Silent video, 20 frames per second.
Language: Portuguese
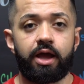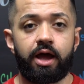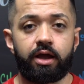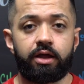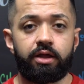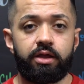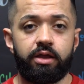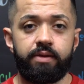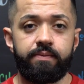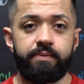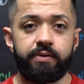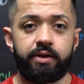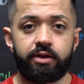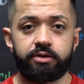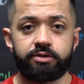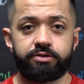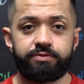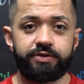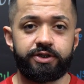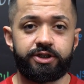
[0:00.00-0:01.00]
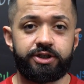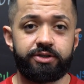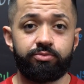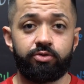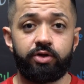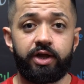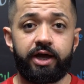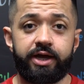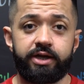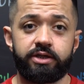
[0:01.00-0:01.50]
à química, aos
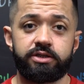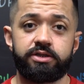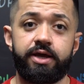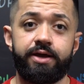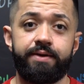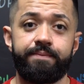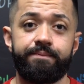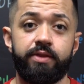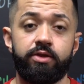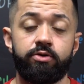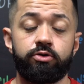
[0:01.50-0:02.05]
vestibulares, né?